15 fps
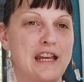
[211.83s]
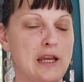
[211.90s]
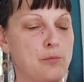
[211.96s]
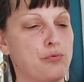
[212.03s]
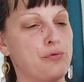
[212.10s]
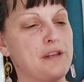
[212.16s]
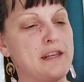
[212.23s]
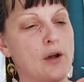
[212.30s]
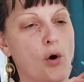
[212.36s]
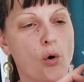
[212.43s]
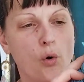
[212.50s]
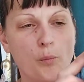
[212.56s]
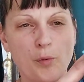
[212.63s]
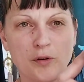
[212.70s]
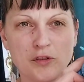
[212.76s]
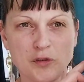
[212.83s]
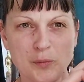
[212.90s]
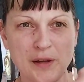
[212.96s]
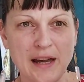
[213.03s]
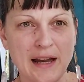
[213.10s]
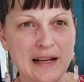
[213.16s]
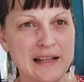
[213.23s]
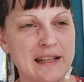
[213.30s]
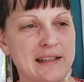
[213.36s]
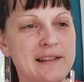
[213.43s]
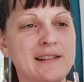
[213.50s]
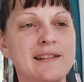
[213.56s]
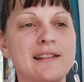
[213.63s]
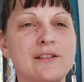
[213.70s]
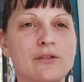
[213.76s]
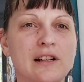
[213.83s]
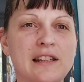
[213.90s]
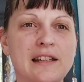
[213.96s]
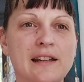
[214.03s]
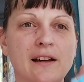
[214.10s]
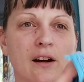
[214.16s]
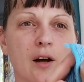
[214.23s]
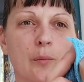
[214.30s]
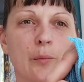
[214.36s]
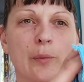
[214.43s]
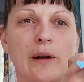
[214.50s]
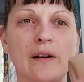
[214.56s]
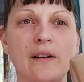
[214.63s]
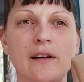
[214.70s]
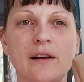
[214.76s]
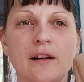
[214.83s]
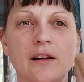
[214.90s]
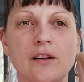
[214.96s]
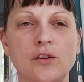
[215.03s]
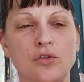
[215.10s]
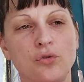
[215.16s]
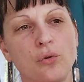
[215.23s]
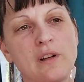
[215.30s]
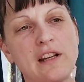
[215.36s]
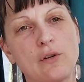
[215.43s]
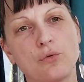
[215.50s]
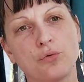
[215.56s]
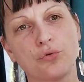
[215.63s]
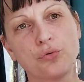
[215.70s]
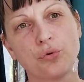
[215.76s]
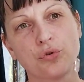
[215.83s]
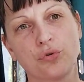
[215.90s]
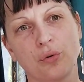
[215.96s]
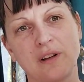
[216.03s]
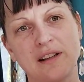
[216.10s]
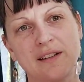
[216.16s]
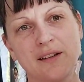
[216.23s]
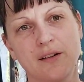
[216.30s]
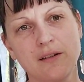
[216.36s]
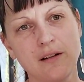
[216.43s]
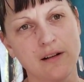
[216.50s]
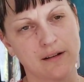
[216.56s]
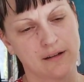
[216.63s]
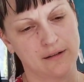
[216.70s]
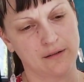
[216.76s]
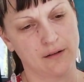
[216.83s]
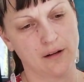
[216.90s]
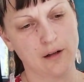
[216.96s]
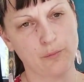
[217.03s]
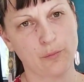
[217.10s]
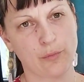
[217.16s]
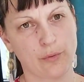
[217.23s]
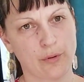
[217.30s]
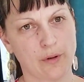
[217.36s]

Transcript: Et puis, on pense bien aller ici, vous voyez, hop, sur les contours, sur les angles. Hop.